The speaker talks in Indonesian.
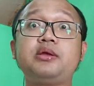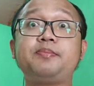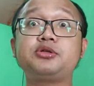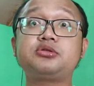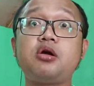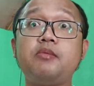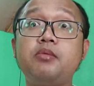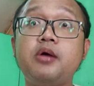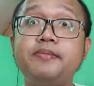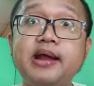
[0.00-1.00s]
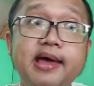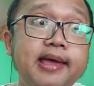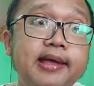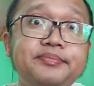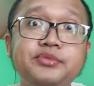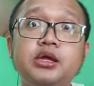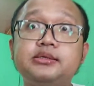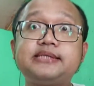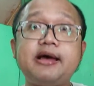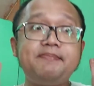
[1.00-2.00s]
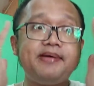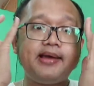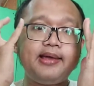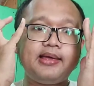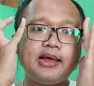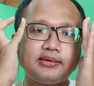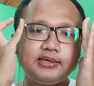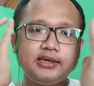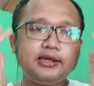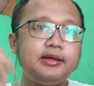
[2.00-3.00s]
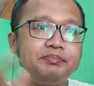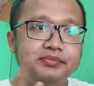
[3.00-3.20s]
aku plus lombok bray cabai yang di